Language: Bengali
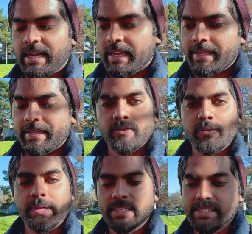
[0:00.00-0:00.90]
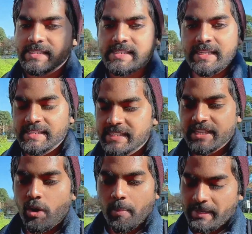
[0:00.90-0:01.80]
এই ইংলিশ ইংরেজি
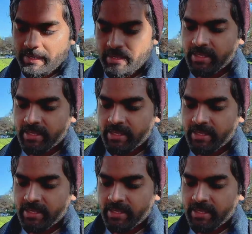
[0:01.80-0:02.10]
দিয়ে হবে না